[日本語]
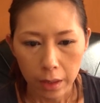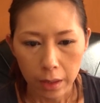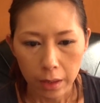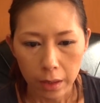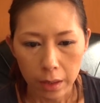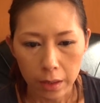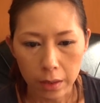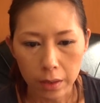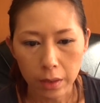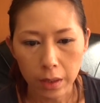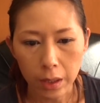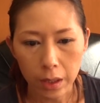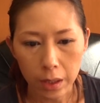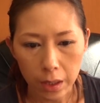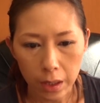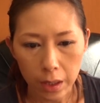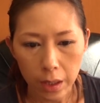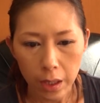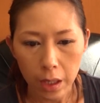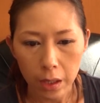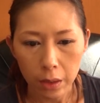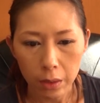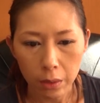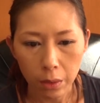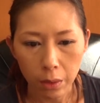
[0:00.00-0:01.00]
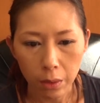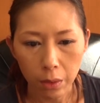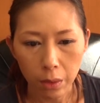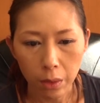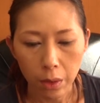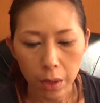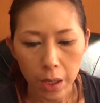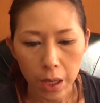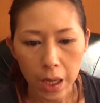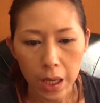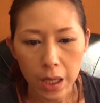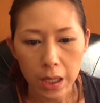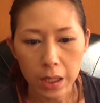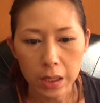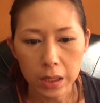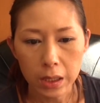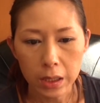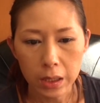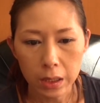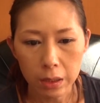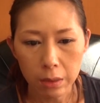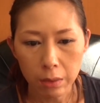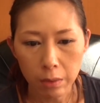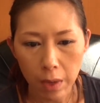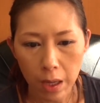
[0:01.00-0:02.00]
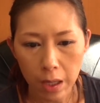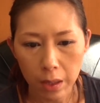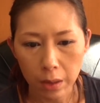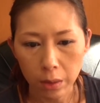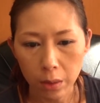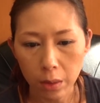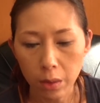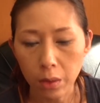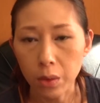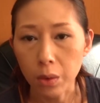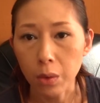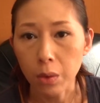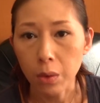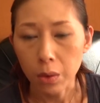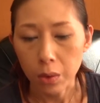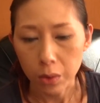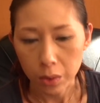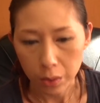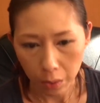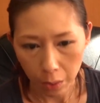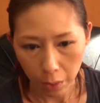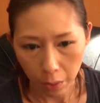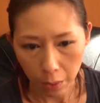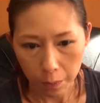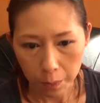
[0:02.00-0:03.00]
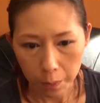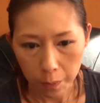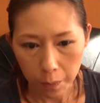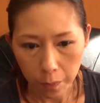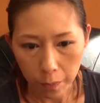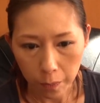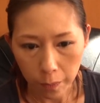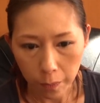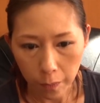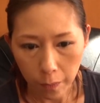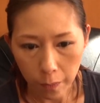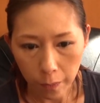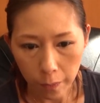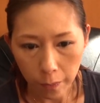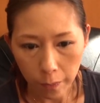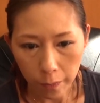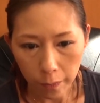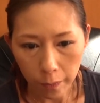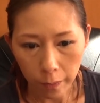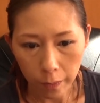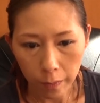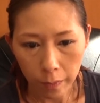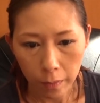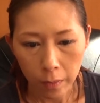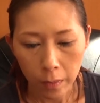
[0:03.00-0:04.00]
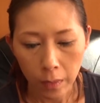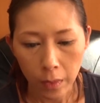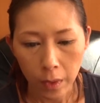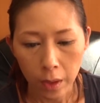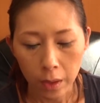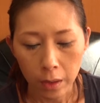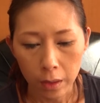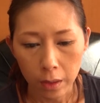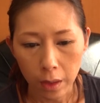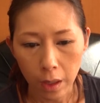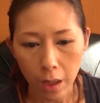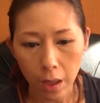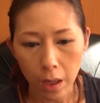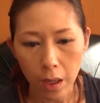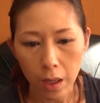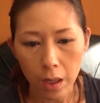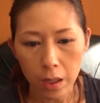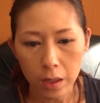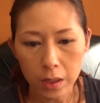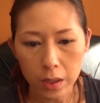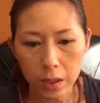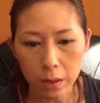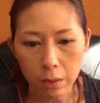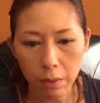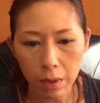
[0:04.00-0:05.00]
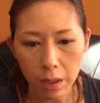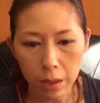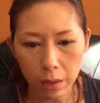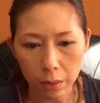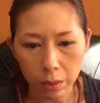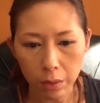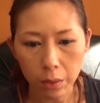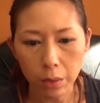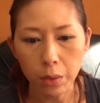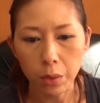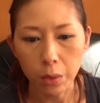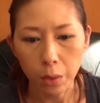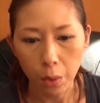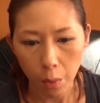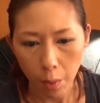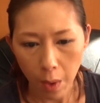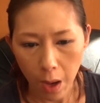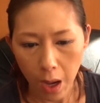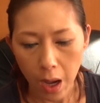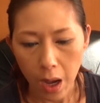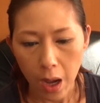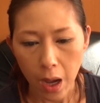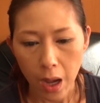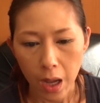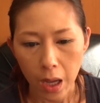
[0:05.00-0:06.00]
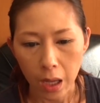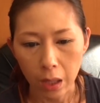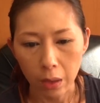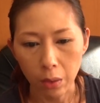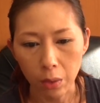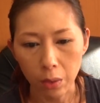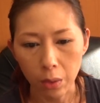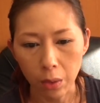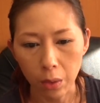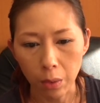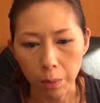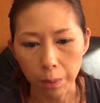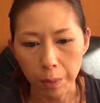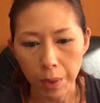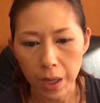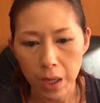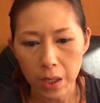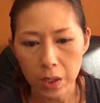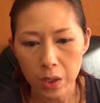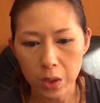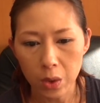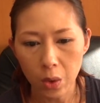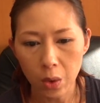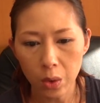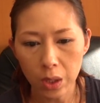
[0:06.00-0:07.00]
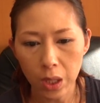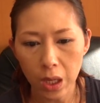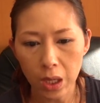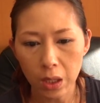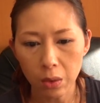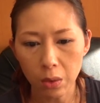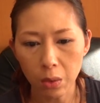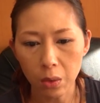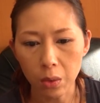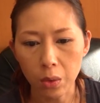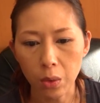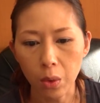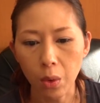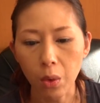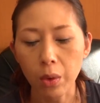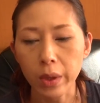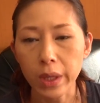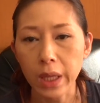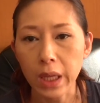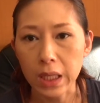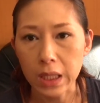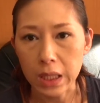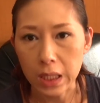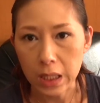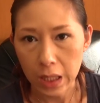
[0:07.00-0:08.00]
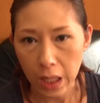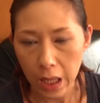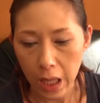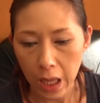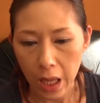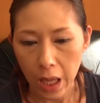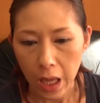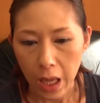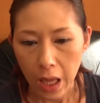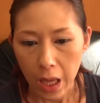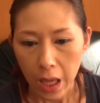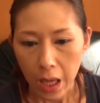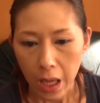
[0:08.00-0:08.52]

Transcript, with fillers: で次に、えっと、H1 の要素。で、H1 というのは、えっと、ページのタイトルと同じで、